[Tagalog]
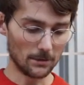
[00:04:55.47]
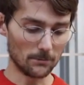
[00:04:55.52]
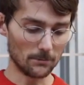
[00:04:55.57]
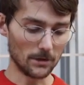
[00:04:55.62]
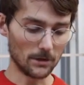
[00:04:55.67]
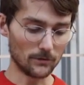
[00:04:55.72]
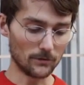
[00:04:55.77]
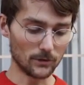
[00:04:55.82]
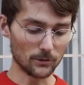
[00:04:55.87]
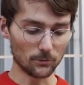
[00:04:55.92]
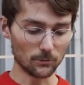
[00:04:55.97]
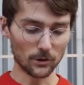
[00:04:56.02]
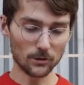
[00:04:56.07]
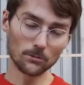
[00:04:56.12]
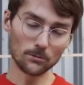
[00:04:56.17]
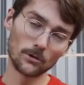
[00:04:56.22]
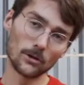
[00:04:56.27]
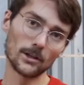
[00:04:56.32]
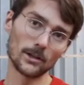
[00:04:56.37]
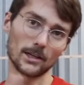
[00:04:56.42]
Kung gusto
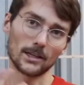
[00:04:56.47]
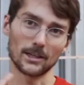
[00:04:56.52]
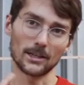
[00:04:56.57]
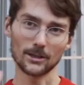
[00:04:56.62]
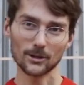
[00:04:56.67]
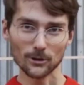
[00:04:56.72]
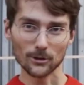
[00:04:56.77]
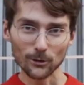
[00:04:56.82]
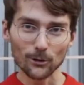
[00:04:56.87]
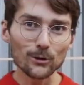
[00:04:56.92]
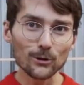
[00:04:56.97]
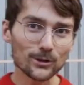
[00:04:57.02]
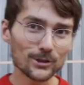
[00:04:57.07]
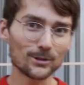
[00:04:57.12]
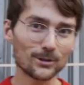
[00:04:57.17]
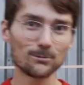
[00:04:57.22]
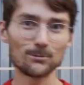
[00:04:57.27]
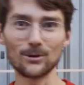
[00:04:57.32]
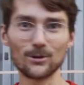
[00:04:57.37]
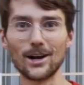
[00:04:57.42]
mo pa ng parang
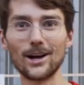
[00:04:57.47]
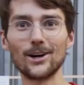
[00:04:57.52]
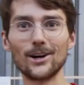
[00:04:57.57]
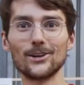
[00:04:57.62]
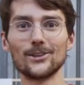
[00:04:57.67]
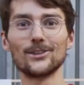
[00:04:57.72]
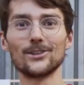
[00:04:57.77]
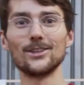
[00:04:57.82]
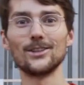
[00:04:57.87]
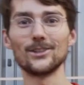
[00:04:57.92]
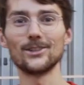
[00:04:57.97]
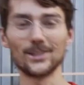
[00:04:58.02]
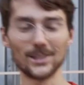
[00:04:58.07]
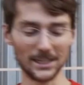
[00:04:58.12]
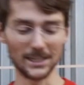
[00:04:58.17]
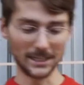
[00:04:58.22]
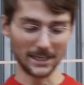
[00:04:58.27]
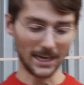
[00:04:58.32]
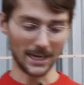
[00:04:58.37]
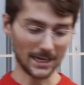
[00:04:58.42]
golden brown,
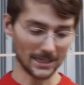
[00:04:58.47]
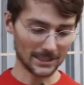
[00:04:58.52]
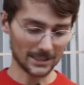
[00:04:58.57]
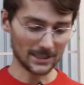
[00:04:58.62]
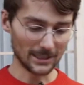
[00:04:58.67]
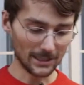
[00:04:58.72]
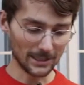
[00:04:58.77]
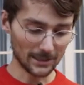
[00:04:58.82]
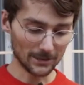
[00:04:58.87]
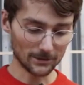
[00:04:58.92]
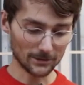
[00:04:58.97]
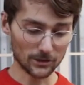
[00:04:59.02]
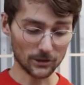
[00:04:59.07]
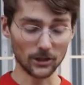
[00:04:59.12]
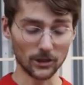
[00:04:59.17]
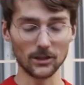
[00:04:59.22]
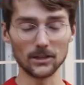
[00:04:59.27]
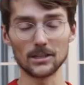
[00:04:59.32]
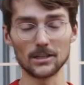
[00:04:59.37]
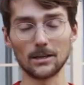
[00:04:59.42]
maaari mong taasan ang
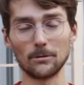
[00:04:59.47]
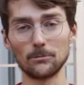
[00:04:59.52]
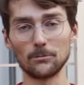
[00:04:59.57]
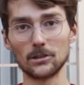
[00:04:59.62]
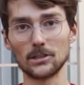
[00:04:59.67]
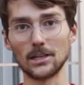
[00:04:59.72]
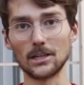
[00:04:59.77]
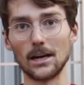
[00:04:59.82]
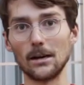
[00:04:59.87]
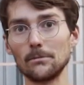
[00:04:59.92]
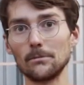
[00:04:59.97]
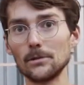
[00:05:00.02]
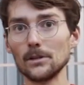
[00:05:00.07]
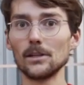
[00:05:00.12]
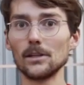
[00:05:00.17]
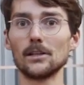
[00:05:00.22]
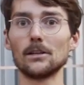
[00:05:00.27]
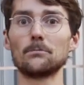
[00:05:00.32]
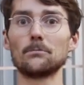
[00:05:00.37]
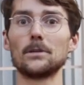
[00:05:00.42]
temperatura up ng
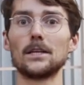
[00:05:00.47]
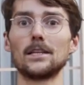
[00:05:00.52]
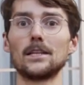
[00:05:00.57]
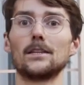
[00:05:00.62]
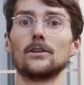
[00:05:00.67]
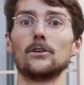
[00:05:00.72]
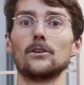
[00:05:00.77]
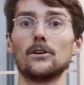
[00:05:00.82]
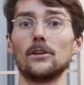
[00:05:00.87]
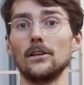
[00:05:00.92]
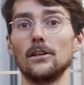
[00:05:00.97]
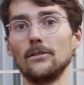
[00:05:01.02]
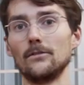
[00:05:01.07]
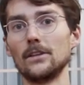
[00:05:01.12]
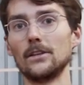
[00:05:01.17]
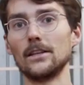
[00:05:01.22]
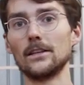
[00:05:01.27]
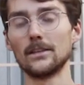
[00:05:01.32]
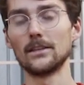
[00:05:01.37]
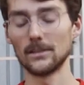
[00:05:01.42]
kaunti o iwanan ito ng mas
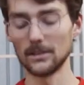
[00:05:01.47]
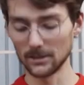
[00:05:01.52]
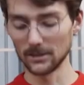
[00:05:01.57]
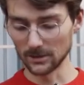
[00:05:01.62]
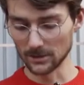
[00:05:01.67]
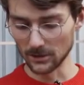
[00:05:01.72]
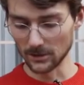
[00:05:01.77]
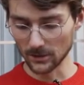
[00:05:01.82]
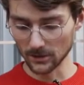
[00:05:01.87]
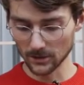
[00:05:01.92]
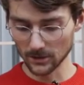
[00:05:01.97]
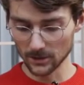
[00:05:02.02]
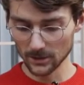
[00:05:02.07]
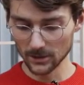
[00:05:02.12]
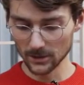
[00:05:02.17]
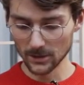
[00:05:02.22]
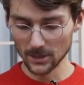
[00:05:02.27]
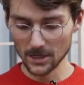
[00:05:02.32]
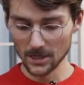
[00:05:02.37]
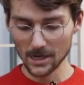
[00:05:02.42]
maraming oras.
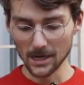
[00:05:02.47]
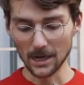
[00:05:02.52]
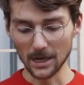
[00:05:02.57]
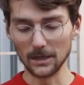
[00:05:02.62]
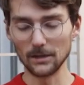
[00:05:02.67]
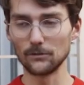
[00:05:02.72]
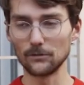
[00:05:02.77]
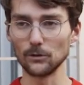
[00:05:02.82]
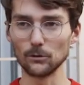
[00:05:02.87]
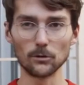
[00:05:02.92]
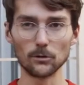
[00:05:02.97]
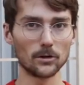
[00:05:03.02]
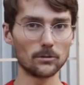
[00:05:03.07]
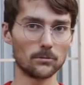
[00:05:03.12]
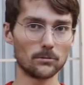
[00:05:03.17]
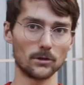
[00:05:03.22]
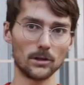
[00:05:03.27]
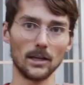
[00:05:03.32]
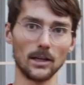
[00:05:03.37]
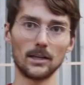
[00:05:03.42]
Kung gusto mo
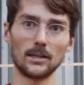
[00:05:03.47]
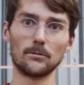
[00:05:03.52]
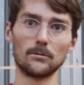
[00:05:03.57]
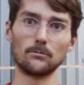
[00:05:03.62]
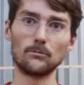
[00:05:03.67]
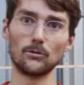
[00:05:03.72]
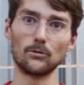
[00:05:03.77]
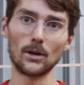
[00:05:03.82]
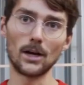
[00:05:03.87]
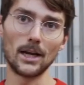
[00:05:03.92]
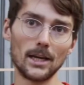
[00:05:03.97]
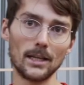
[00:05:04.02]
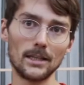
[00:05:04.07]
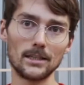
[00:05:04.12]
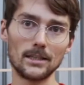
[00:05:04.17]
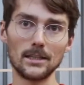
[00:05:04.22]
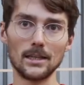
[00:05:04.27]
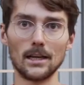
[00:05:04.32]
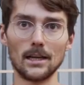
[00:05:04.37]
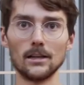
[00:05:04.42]
ng higit pa tulad
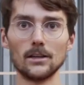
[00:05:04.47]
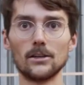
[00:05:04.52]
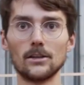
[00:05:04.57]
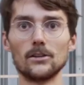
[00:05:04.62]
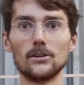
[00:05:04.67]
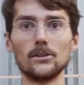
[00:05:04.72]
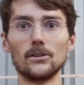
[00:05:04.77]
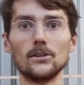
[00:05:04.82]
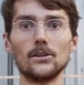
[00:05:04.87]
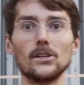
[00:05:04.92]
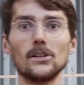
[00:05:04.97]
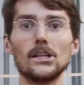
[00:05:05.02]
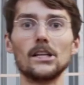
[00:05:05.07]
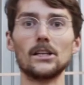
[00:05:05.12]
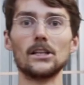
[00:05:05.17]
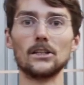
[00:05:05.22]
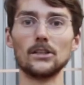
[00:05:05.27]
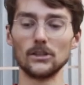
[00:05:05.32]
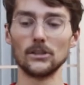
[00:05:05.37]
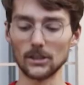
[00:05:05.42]
isang maliwanag na dilaw,
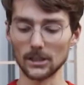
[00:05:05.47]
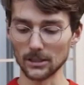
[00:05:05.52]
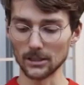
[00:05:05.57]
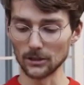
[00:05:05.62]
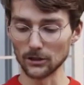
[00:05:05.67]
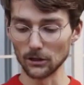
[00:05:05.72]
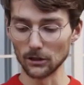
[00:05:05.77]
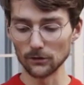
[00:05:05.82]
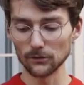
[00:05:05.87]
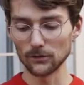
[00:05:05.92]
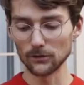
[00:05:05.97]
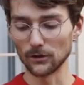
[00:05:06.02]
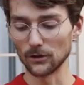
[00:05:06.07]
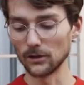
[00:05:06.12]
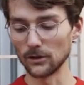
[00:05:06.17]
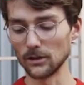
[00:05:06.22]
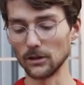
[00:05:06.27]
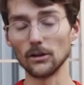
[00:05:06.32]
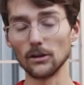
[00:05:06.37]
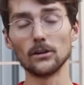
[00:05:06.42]
maaari kang
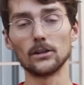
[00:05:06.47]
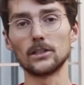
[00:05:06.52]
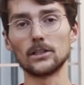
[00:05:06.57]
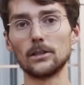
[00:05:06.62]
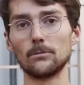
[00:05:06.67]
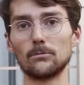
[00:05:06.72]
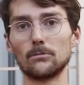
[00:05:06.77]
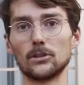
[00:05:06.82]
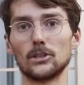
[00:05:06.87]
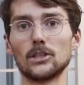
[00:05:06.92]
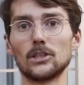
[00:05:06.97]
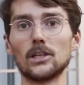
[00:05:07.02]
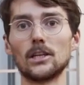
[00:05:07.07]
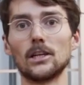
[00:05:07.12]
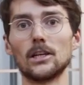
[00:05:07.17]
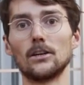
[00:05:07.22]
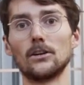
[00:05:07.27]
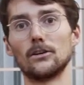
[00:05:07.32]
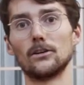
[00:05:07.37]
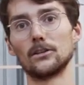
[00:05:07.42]
pumunta para sa isang mas
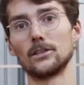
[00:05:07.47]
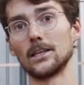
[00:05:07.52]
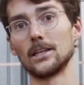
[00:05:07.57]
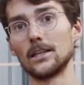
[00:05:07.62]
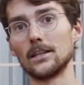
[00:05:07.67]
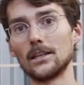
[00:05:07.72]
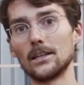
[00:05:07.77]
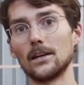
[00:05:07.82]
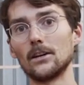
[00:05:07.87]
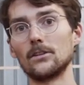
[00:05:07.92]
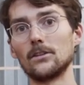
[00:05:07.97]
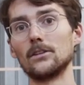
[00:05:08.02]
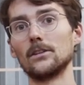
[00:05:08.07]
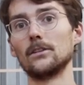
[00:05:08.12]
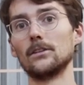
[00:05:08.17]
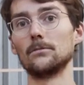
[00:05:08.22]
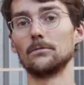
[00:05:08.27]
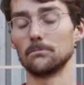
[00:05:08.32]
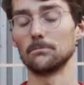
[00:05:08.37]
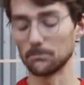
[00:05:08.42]
mababang temperatura o
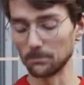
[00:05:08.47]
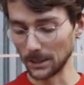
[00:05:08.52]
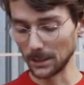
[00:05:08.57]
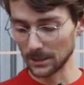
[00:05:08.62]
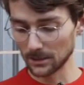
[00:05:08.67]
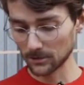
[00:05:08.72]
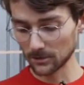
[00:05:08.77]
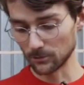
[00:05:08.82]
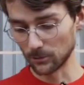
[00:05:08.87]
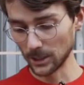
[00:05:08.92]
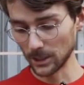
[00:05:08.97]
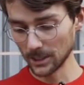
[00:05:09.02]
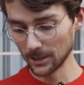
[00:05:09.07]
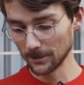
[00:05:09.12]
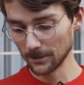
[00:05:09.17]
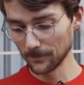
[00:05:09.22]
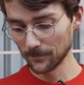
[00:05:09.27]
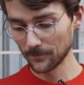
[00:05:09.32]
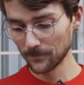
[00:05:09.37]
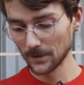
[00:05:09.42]
kunin ito ng isang bit
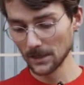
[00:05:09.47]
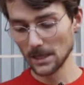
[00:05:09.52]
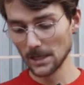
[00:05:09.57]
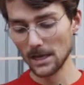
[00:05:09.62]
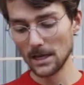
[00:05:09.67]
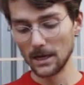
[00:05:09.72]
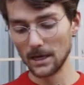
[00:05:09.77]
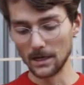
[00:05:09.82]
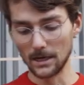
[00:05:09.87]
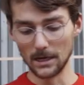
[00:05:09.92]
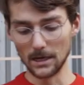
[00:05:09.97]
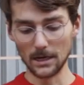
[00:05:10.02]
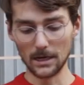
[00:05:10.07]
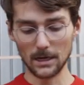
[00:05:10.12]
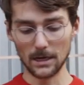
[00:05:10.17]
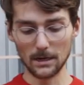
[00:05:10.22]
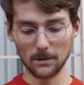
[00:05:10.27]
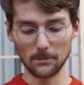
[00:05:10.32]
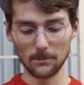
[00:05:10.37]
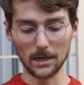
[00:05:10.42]
mas mabilis.
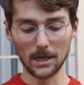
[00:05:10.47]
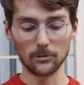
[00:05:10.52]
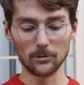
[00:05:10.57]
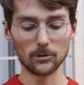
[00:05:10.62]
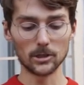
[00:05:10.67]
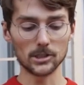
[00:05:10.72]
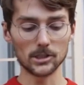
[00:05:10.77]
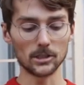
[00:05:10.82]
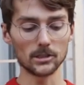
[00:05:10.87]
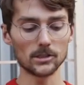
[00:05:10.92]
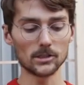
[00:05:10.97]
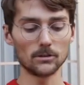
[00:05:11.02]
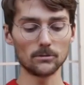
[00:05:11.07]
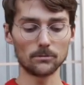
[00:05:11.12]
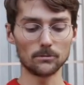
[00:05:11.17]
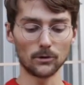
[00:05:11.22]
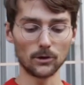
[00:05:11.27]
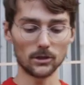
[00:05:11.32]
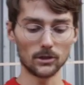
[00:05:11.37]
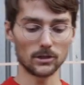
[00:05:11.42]
Mahalaga rin
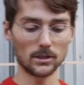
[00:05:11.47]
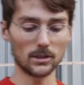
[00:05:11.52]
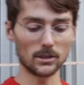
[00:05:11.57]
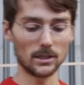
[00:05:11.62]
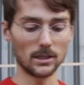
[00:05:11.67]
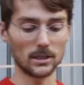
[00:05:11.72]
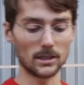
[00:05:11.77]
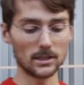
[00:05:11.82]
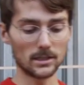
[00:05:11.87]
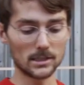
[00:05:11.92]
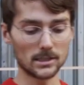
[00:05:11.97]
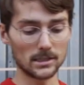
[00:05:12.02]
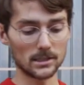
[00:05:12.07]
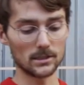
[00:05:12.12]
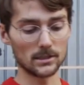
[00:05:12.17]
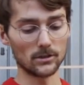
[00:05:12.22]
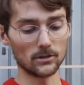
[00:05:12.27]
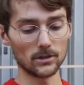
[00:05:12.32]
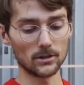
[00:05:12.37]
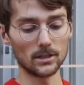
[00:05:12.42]
ay maaari mong
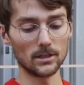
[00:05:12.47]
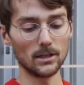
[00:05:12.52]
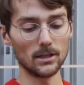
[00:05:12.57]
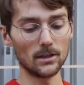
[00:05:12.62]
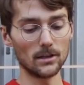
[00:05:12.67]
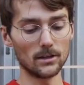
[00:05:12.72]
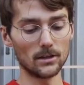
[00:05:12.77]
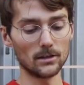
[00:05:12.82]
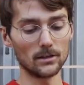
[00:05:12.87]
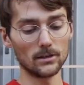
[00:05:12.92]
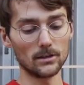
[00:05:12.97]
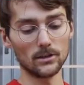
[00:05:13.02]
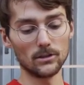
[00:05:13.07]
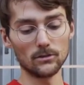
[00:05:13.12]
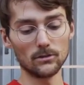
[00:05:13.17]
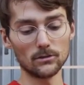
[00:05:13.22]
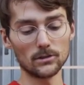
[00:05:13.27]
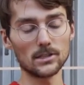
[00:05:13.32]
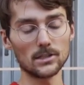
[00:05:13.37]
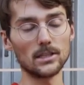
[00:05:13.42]
alinman sa gamitin ang
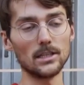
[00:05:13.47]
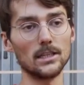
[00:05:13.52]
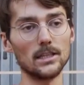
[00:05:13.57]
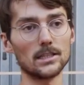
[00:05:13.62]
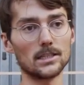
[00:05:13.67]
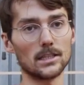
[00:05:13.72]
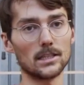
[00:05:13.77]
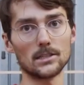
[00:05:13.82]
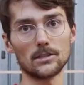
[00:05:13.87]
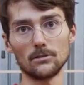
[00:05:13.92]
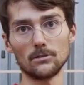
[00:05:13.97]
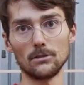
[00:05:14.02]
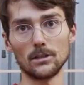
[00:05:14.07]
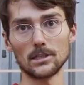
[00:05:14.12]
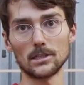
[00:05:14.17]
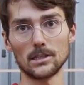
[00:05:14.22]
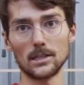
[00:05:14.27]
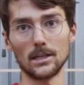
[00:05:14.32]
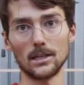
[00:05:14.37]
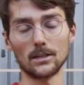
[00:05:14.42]
mga ito sa lalong
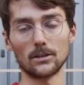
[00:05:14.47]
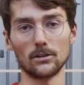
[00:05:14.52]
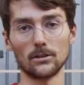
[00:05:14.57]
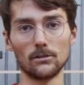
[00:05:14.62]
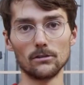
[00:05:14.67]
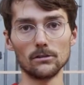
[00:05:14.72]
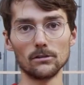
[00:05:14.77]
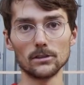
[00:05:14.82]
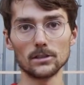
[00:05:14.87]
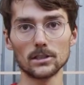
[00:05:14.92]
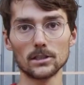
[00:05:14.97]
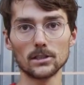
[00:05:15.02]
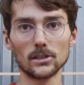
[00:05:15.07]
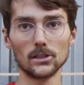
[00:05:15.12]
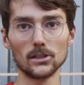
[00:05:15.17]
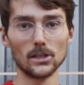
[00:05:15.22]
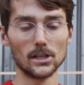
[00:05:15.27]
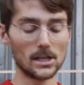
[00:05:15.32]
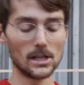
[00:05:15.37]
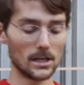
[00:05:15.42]
madaling sila ay
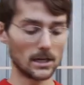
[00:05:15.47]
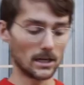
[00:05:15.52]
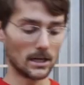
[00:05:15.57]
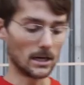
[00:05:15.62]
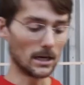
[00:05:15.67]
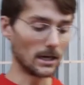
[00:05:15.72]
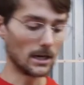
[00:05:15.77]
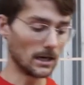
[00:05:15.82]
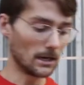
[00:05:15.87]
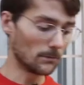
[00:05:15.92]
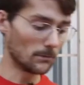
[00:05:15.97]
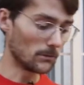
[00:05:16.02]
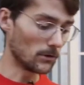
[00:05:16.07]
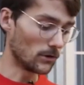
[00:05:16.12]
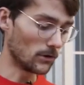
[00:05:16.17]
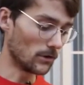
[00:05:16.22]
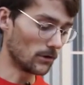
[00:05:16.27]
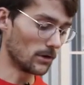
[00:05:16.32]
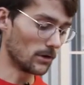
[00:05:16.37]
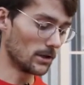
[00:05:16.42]
malamig.
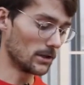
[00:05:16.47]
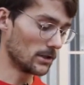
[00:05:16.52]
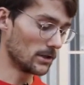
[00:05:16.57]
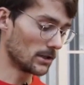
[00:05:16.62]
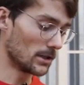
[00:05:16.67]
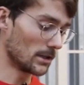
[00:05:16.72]
Oh!